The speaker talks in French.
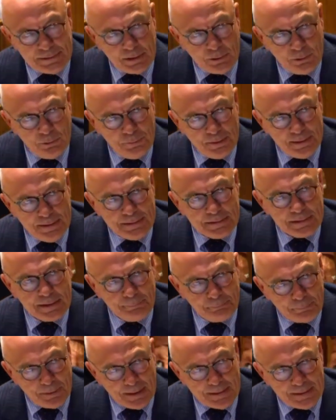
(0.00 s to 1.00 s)
c'est que le ministre
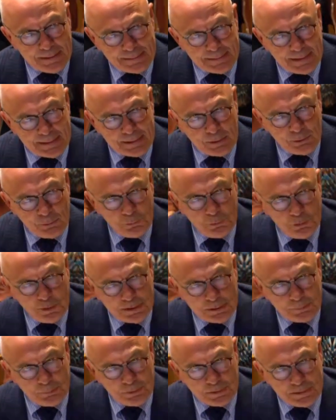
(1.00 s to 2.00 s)
prenne un certain nombre de
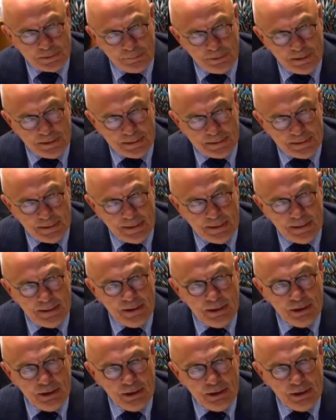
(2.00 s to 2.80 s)
responsabilités